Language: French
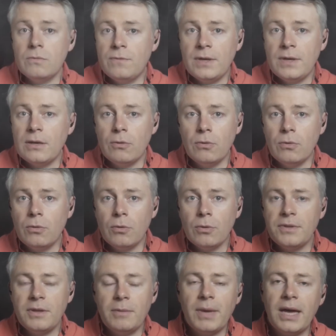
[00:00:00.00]
fait que le,
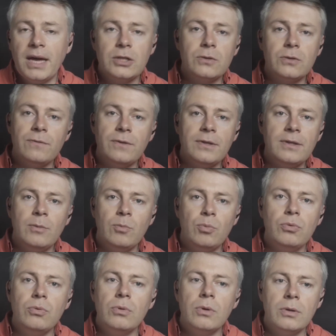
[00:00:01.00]
redémarrage en fait n'est
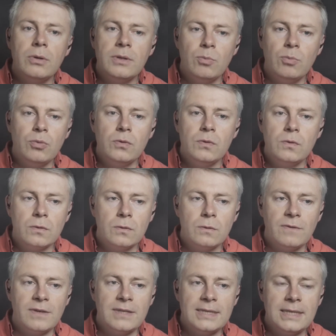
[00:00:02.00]
plus, plus une source
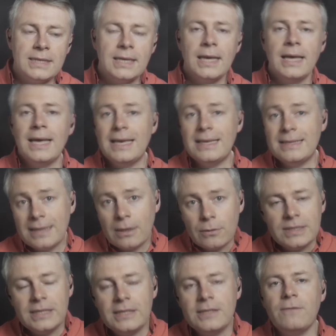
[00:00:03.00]
de fatigue. Et ça
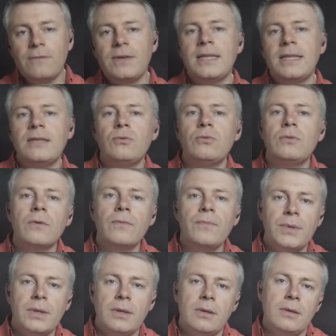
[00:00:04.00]
aussi, ça fait gagner du
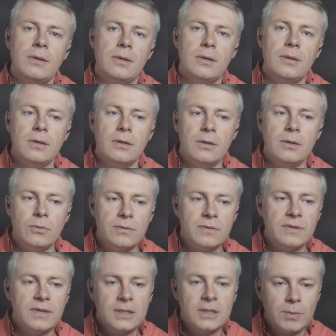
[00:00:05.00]
temps. Euh, Par
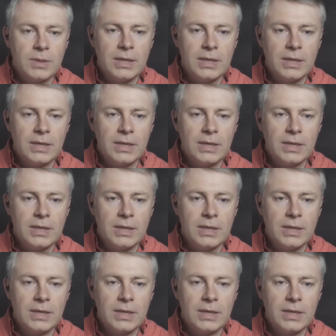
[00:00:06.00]
contre,